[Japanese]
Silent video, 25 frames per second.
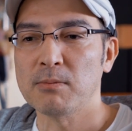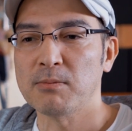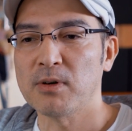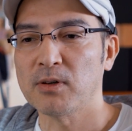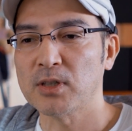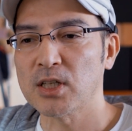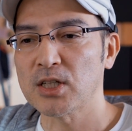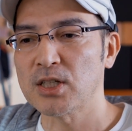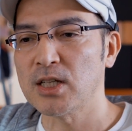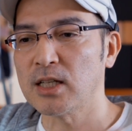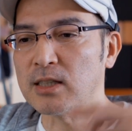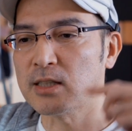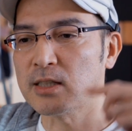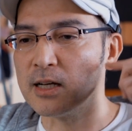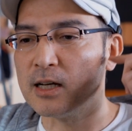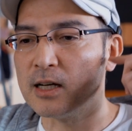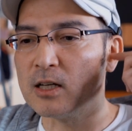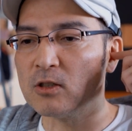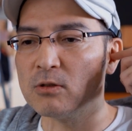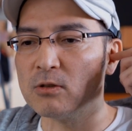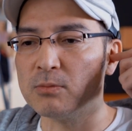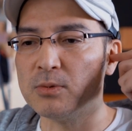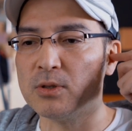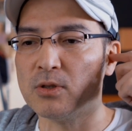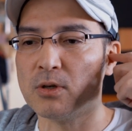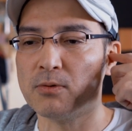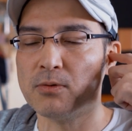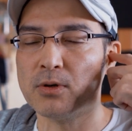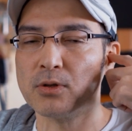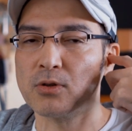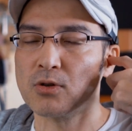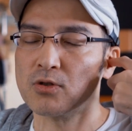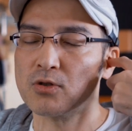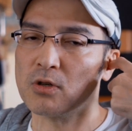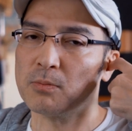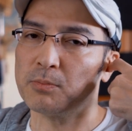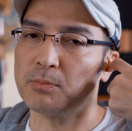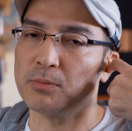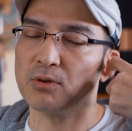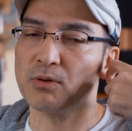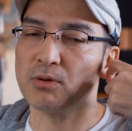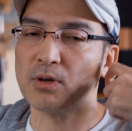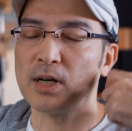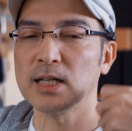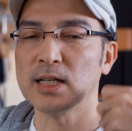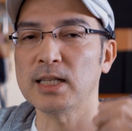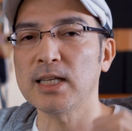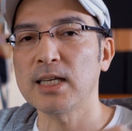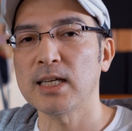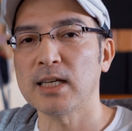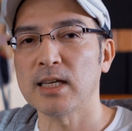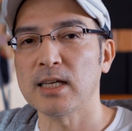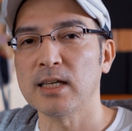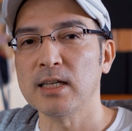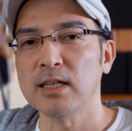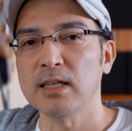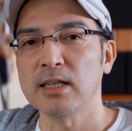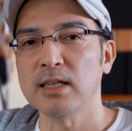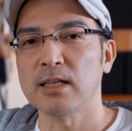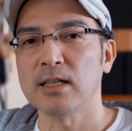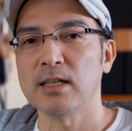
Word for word: まあ、私だったらアドビの Photoshop とかで、